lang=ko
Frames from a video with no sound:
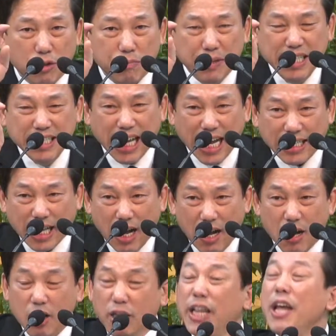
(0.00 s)

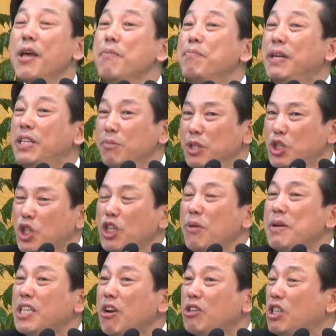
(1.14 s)
믿나이다. 근데 믿음은 들음의
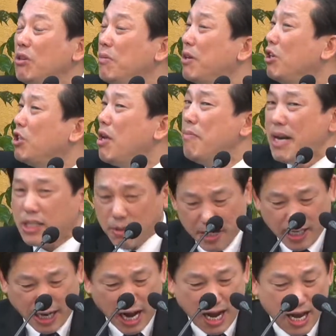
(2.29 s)
사람으로 들으면 그런 사람의
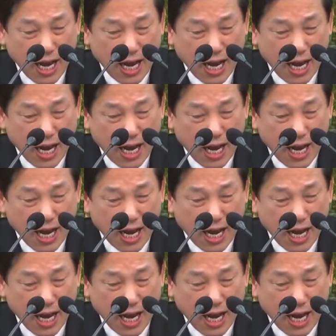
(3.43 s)
말씀이니까